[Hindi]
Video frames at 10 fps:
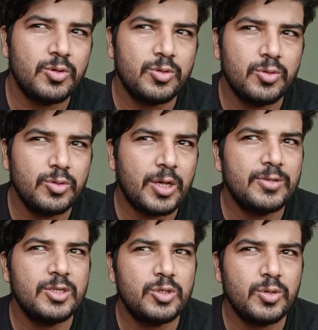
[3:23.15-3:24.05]
टू
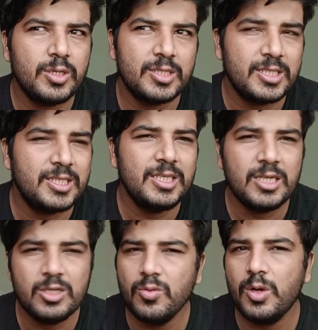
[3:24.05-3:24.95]
थाउजेंड सिक्सटीन
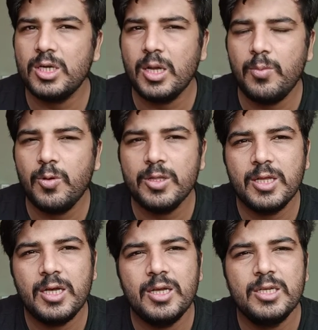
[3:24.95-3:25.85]
का जो वर्ल्ड कप हुआ
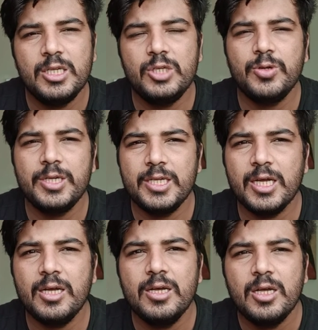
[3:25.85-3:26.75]
था टी ट्वेंटी
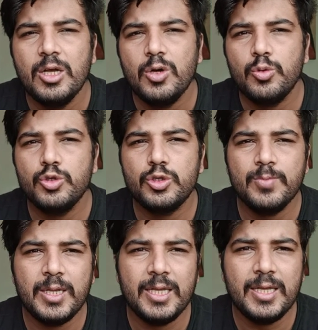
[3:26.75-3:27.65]
का
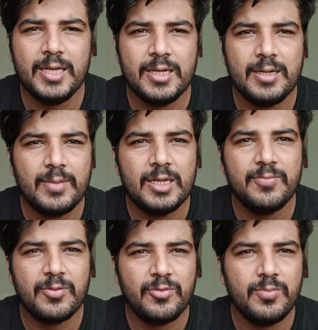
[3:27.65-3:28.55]
उसमें हमारी
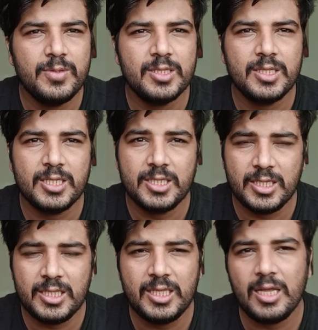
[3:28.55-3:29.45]
परफॉर्मेंस इतनी अच्छी
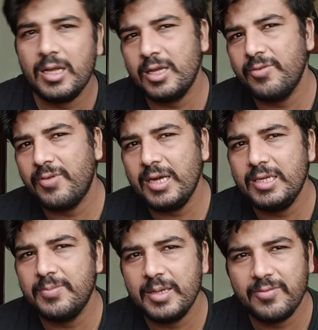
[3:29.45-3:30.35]
नहीं थी हालांकि फाइट
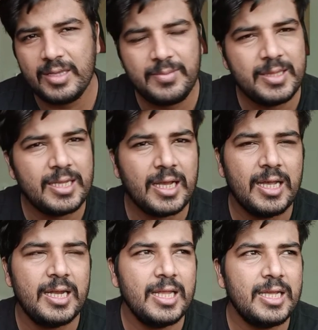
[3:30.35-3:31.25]
उन्होंने वहीं भी दिखाया
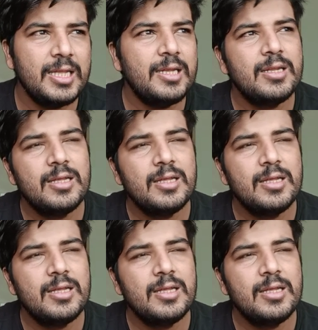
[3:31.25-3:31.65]
लेकिन